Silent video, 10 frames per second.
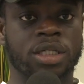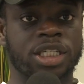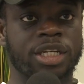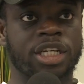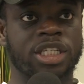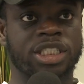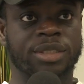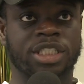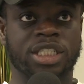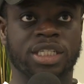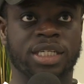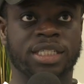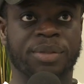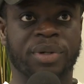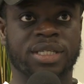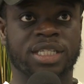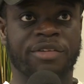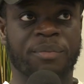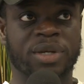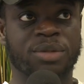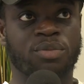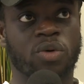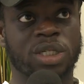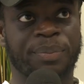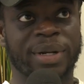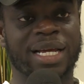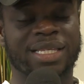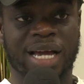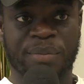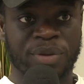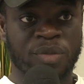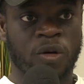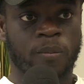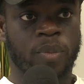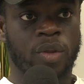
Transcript: j'avais passé, passé beaucoup, des paliers assez rapidement.